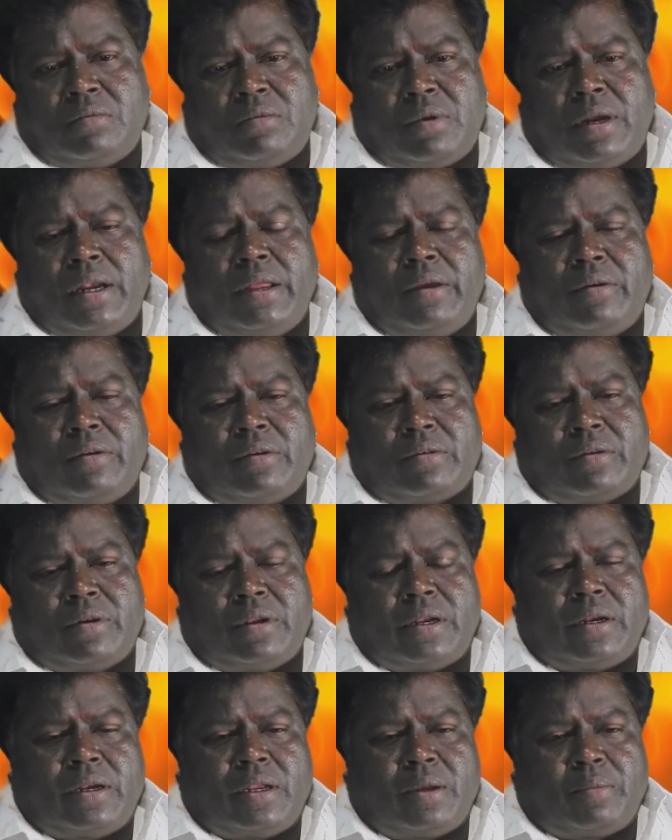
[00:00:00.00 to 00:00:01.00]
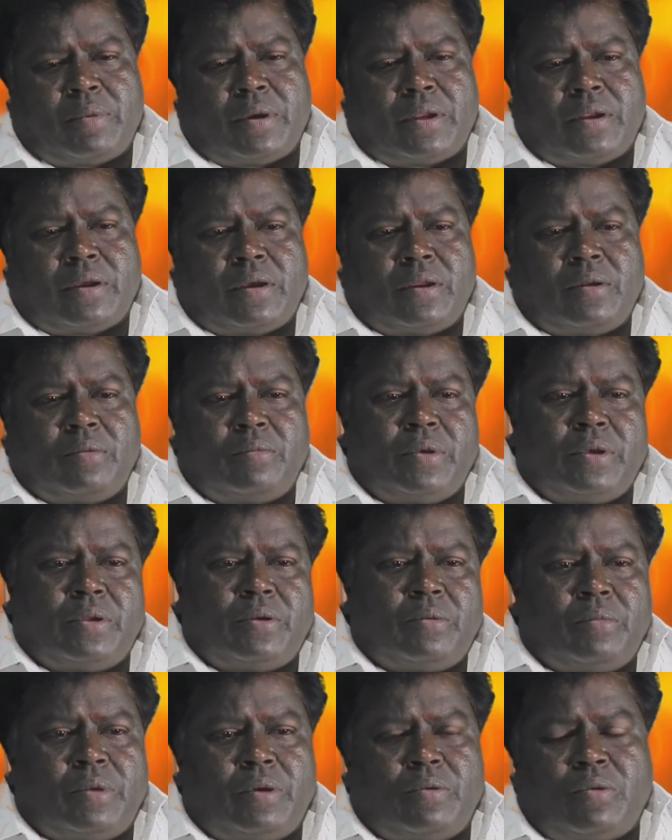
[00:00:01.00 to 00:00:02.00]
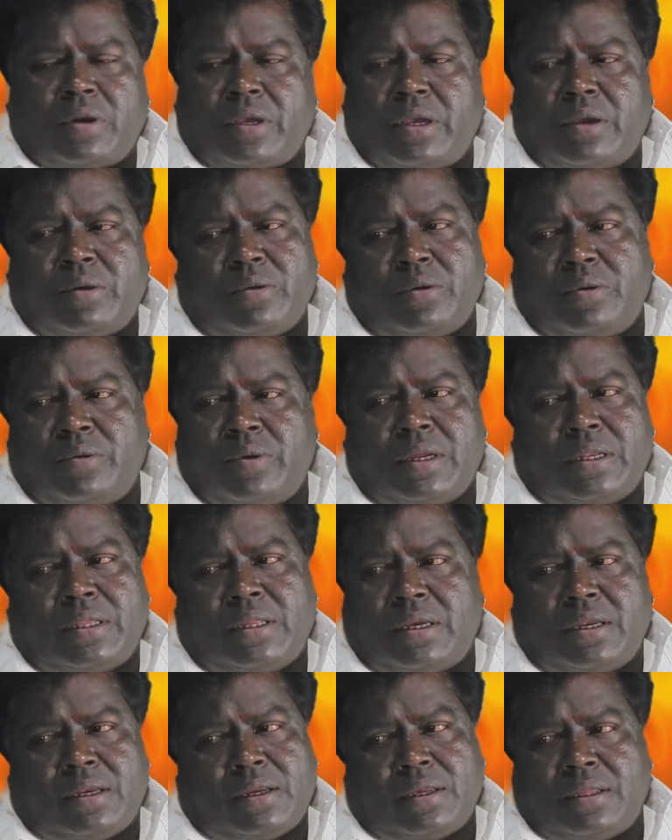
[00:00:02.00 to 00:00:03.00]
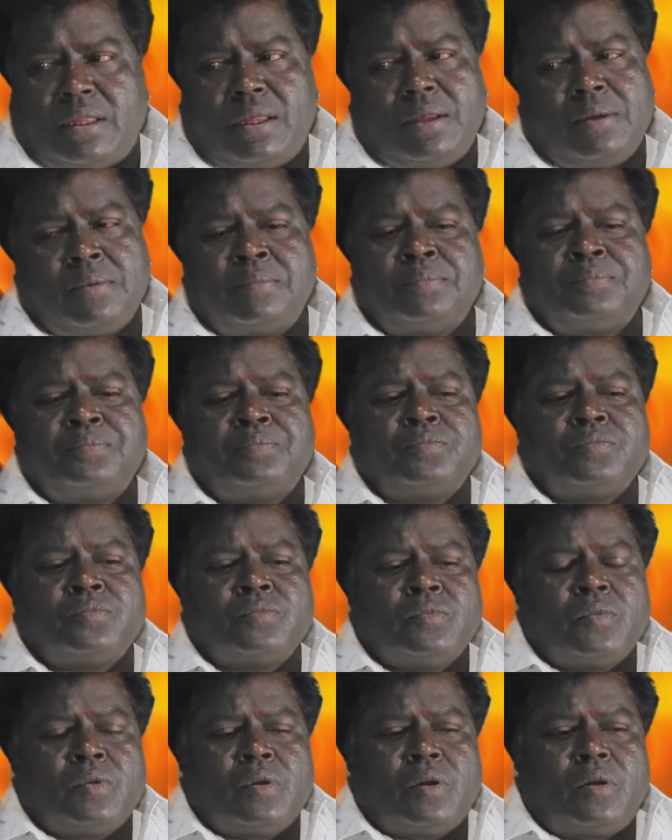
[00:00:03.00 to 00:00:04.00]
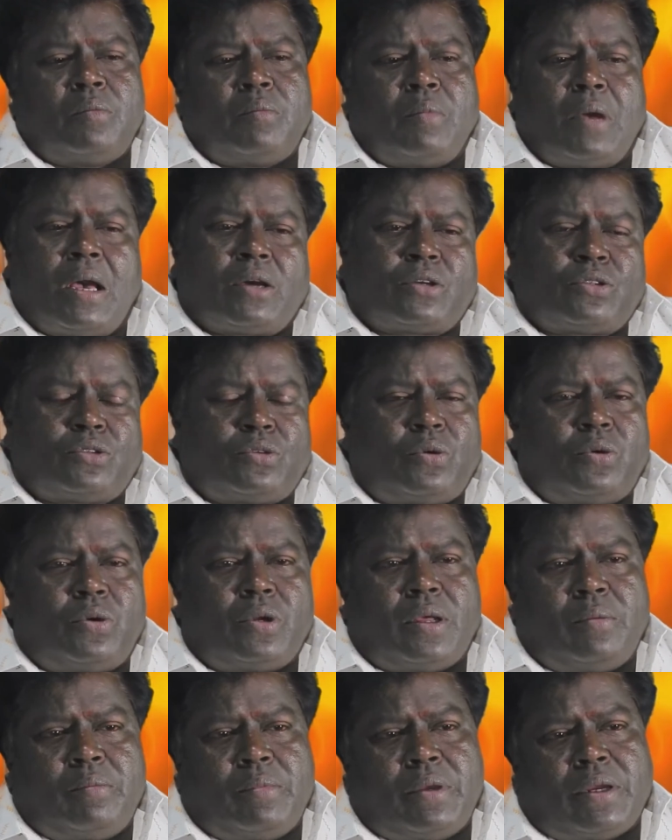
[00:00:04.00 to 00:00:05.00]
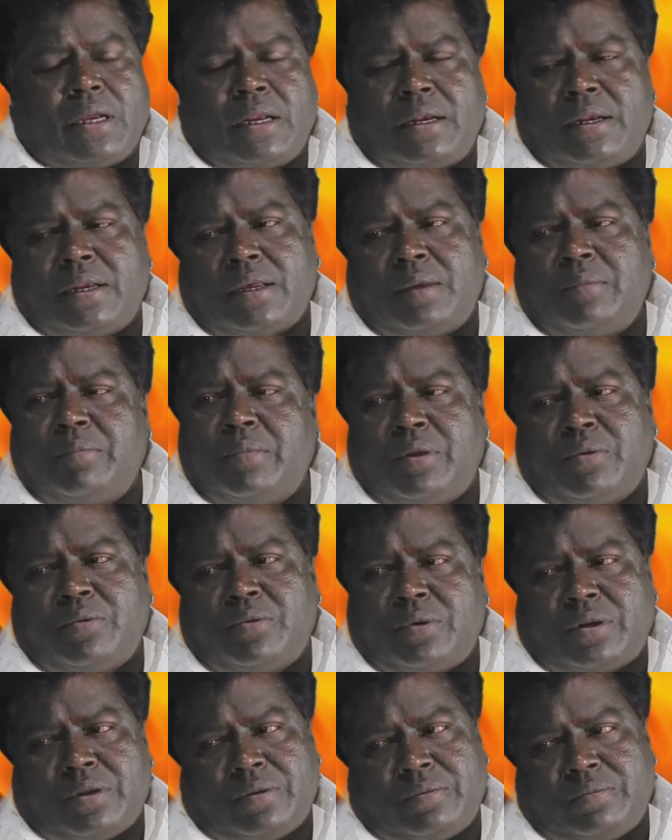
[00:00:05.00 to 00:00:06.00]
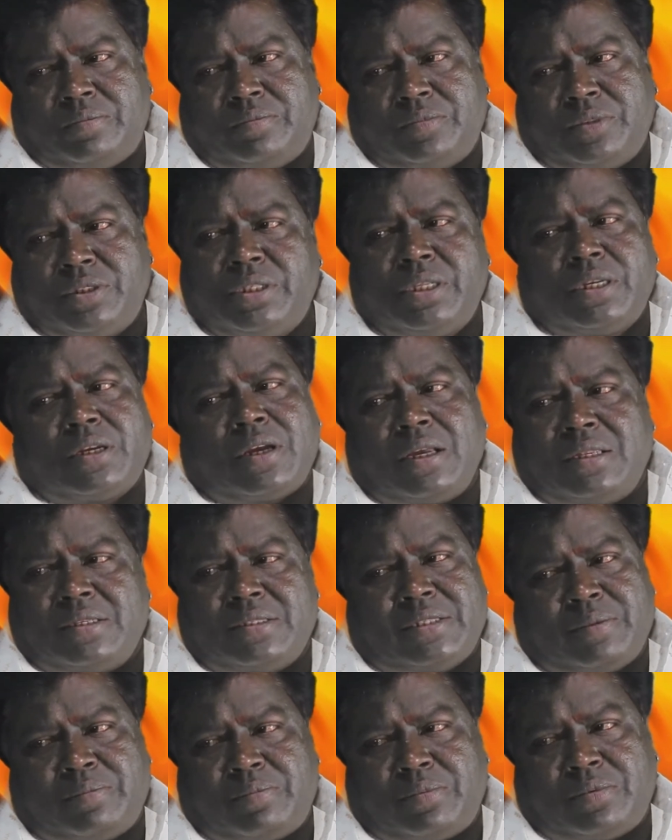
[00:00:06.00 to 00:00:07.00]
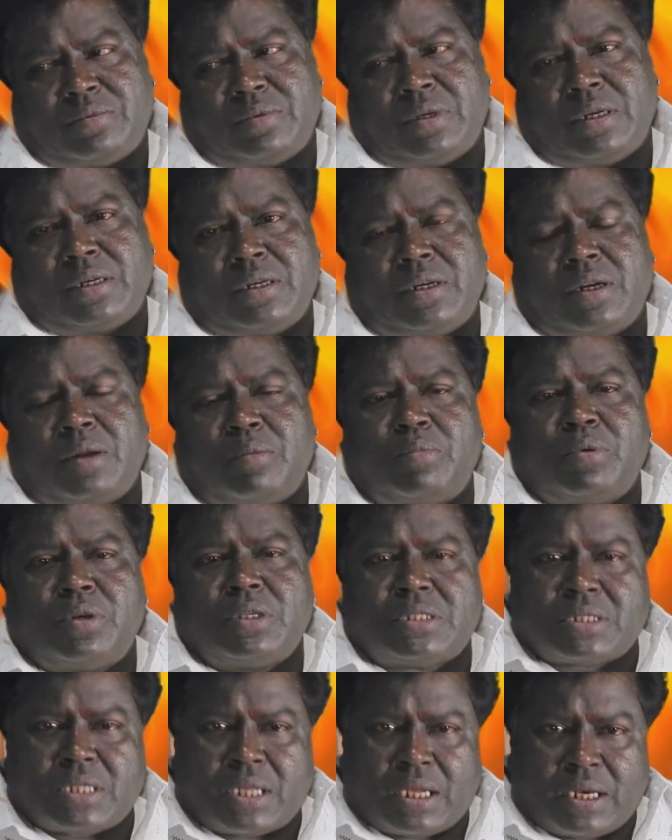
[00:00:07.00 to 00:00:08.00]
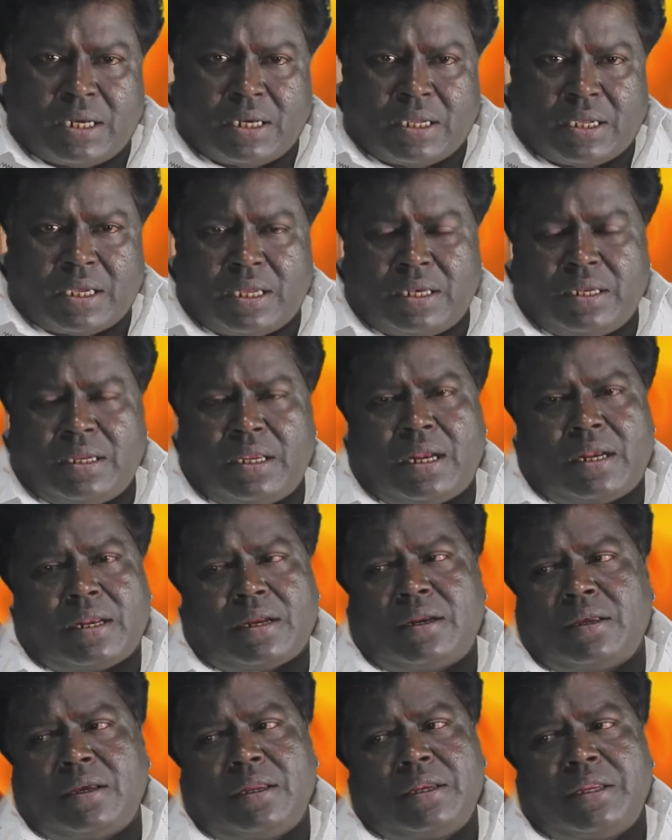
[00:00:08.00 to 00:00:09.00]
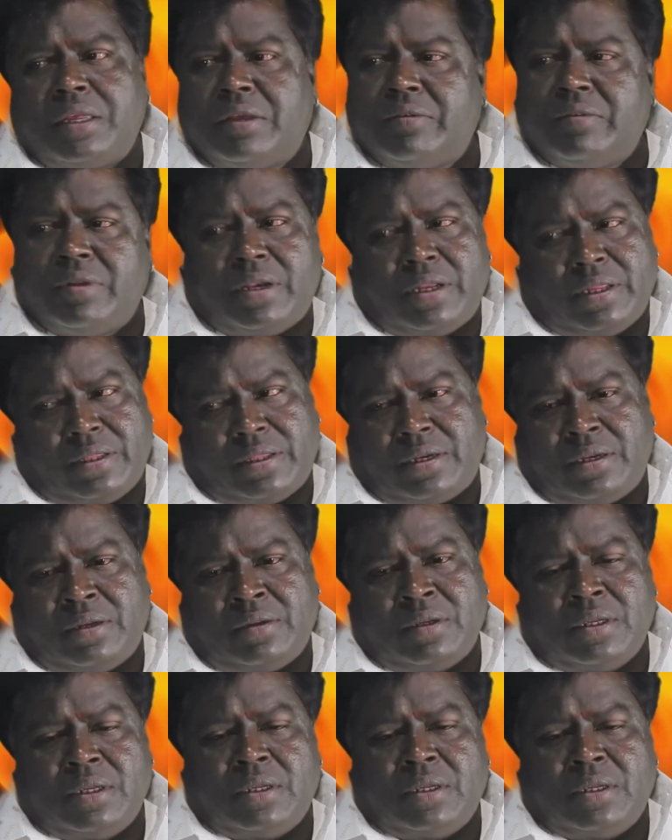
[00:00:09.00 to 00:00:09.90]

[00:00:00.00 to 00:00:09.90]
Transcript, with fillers: వాళ్ళు ఏమనుకున్నారంటే అప్పారావు గారు మీరు మేము ఒకే గురువు గారి దగ్గర కదా మాకు తోడుగా మీకు అండగా మేము ఉంటాం ఇది కాన్సెప్ట్ అంటే డబ్బులు ఇస్తానని కానీ అడగడం కానీ ఏమీ లేదండి